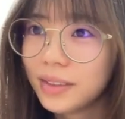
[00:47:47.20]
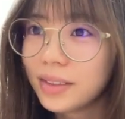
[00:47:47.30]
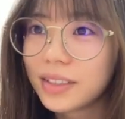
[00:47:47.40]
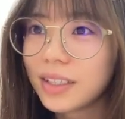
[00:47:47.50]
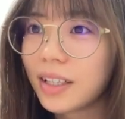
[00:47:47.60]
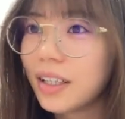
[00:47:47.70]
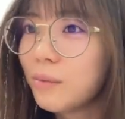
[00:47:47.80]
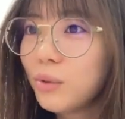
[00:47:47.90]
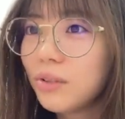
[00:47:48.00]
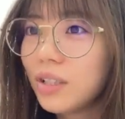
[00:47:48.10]
私だからあ
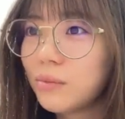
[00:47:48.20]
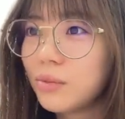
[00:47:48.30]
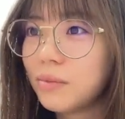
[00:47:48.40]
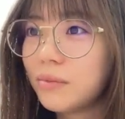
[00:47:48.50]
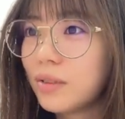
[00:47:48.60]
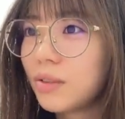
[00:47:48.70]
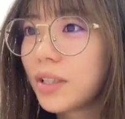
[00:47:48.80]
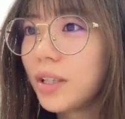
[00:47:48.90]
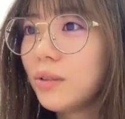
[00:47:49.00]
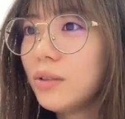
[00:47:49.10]
れも怖いもんこれ
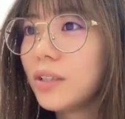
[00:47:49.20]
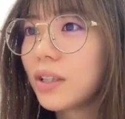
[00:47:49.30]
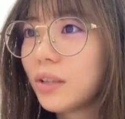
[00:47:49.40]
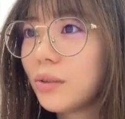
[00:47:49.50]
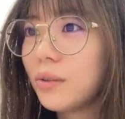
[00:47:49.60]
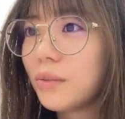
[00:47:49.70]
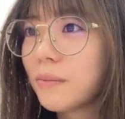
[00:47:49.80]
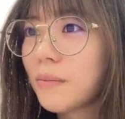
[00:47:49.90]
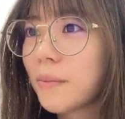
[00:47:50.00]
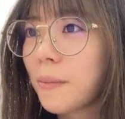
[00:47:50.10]
結構言うんだけど
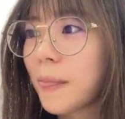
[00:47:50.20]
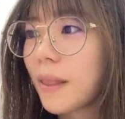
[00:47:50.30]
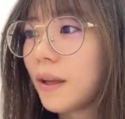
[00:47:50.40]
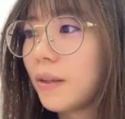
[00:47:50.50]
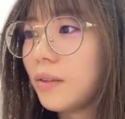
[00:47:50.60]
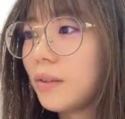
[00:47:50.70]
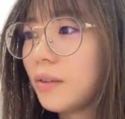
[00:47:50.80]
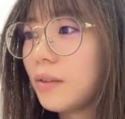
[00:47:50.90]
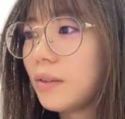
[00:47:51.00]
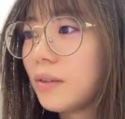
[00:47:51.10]
あ
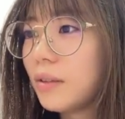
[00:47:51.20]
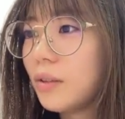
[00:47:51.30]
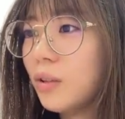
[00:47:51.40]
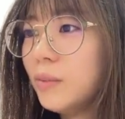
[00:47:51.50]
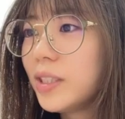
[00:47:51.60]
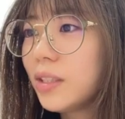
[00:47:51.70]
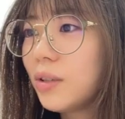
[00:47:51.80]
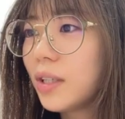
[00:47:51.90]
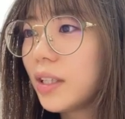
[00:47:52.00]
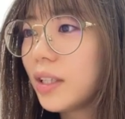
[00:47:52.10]
のお店
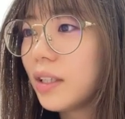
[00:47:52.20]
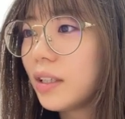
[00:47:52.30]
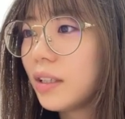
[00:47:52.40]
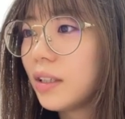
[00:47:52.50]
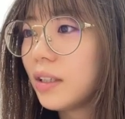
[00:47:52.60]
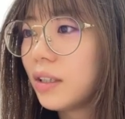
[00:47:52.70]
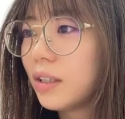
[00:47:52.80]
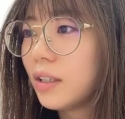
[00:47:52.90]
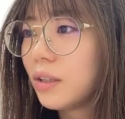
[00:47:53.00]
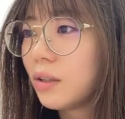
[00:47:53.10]
とかで
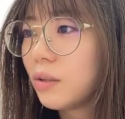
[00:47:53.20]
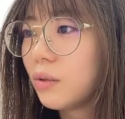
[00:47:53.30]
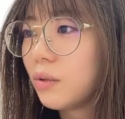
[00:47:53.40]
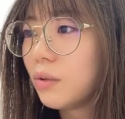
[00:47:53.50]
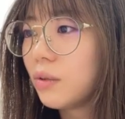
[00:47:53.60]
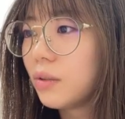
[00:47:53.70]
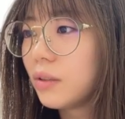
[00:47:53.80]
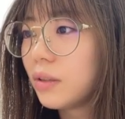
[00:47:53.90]
こ